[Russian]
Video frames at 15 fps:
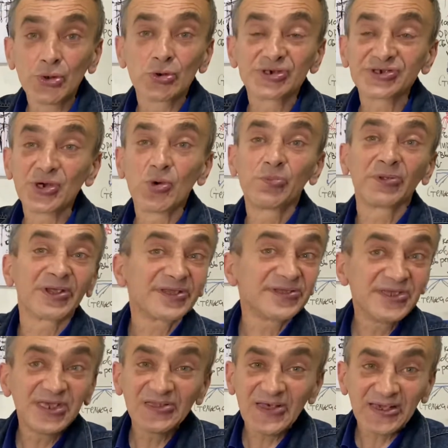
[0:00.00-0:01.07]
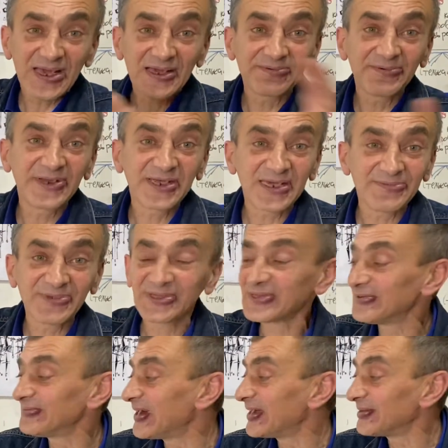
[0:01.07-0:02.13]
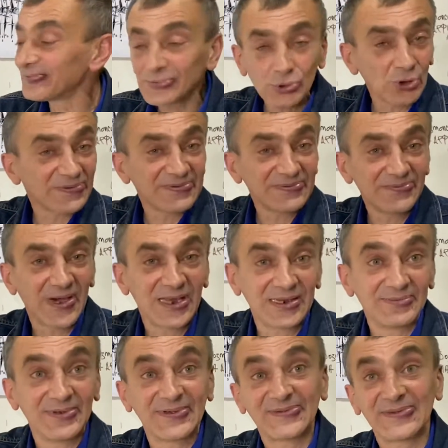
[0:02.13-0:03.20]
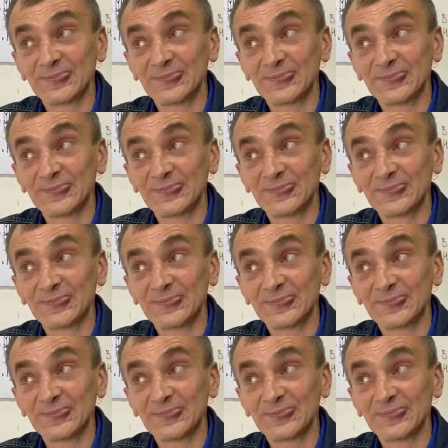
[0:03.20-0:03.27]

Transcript: уже уплотнила, как вы рекомендовали, все сваливается.